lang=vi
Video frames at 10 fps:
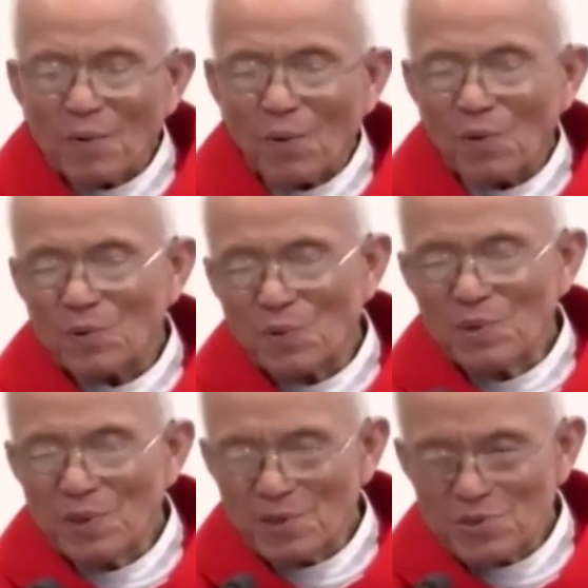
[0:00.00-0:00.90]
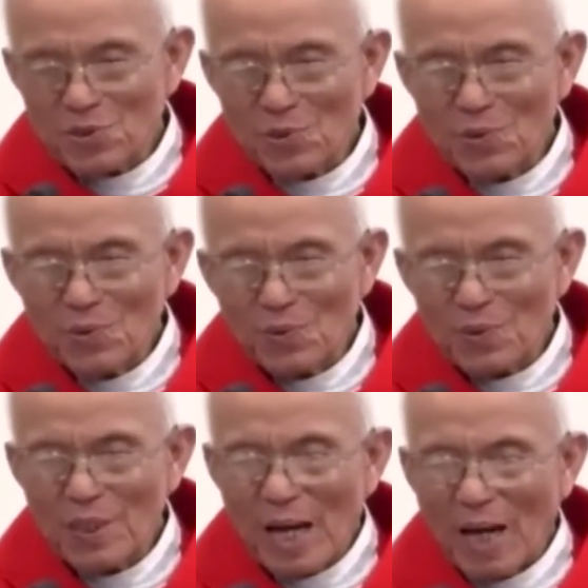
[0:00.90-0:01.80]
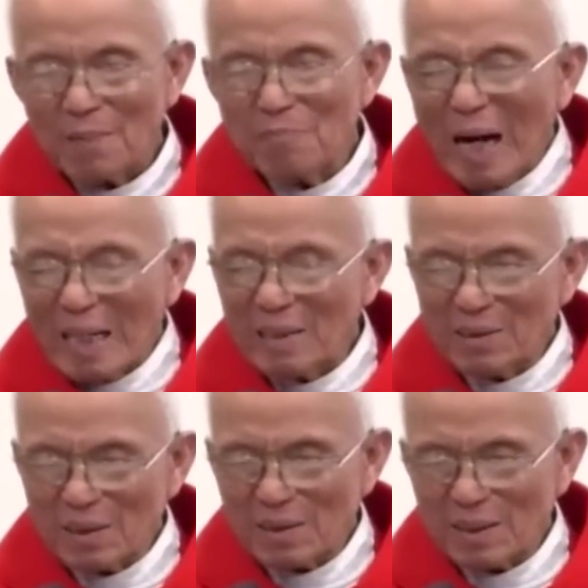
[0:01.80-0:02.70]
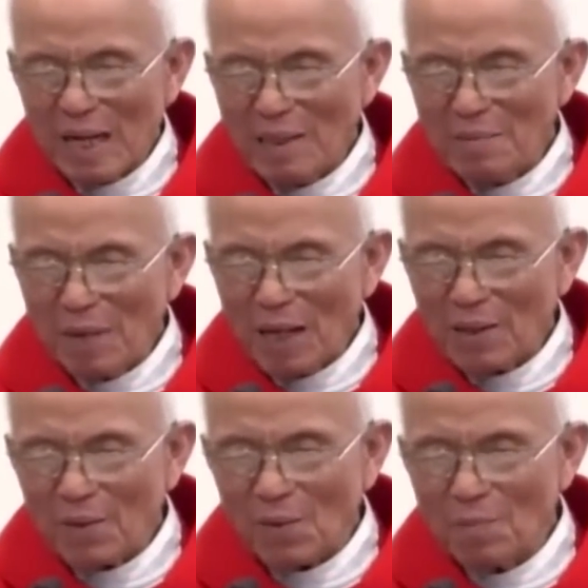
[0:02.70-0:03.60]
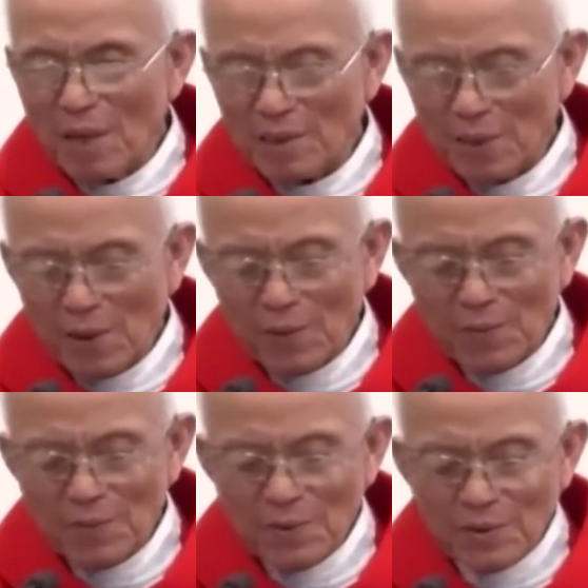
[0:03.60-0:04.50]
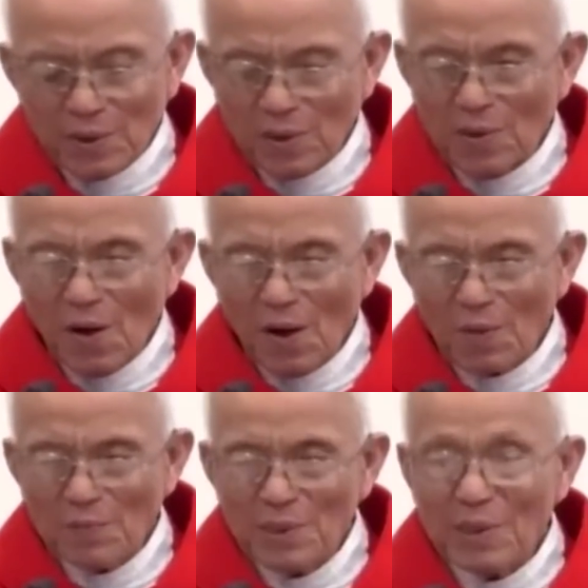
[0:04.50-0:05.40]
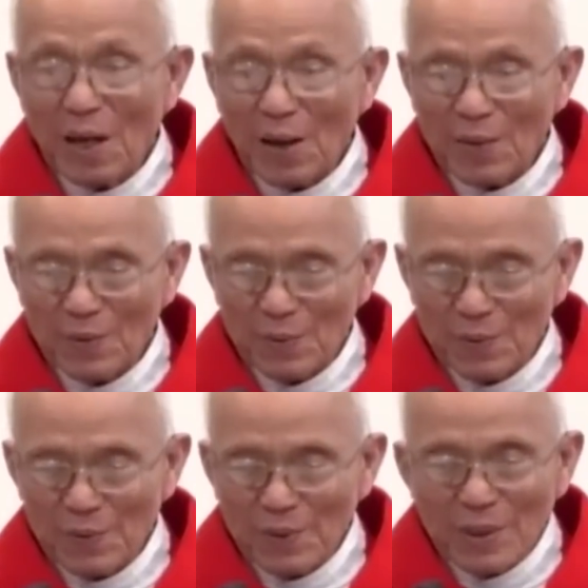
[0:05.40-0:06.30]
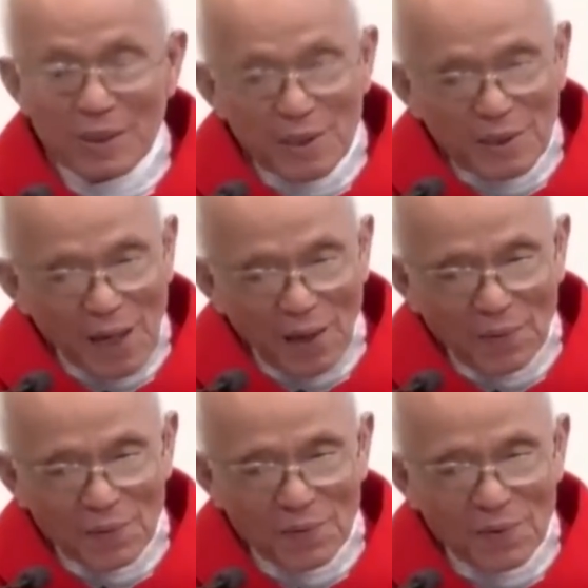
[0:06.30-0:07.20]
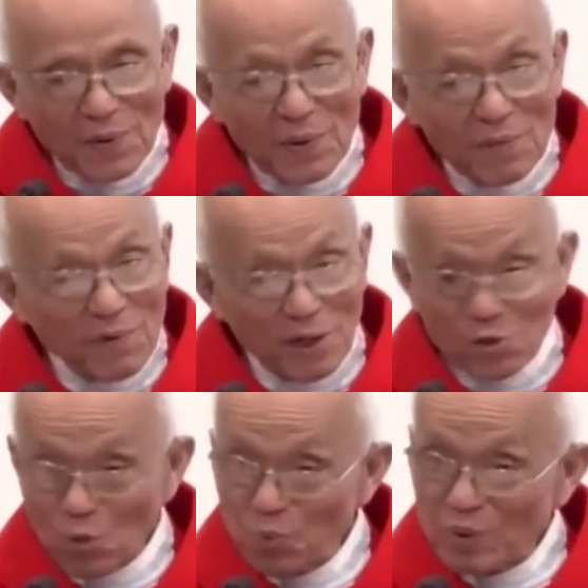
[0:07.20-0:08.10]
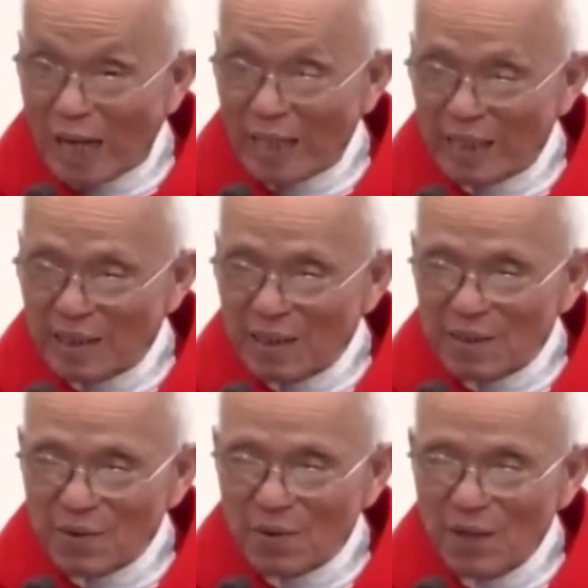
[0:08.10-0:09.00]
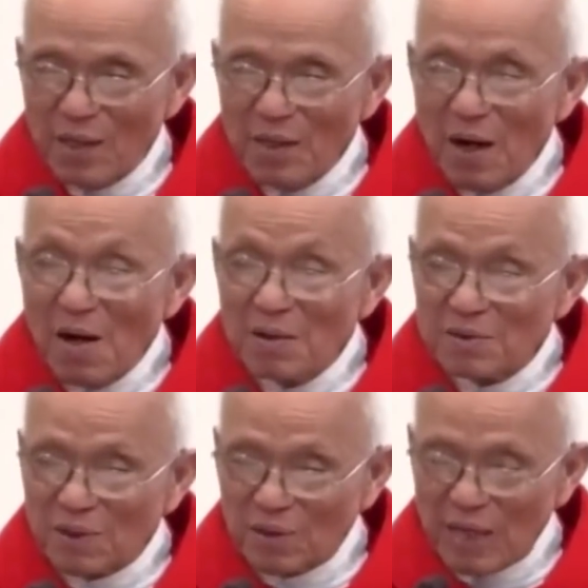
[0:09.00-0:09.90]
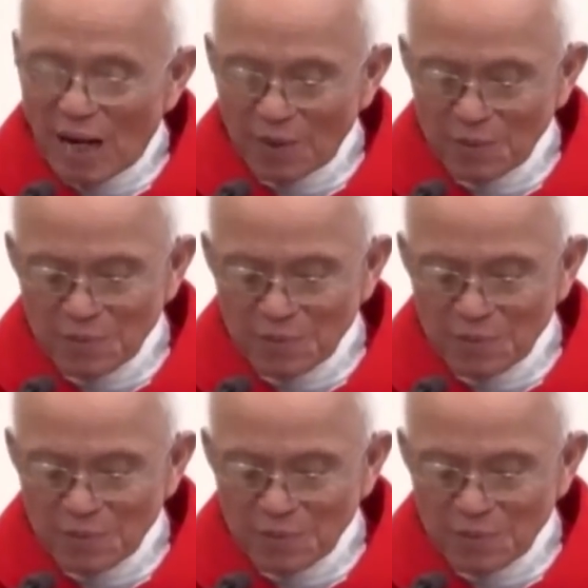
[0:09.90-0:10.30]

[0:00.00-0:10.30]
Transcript: của Chúa Giêsu đã bắt được ánh mắt của Matthew. Từ đó ông đi theo, đi theo và trung thành cho đến ơn tử đạo.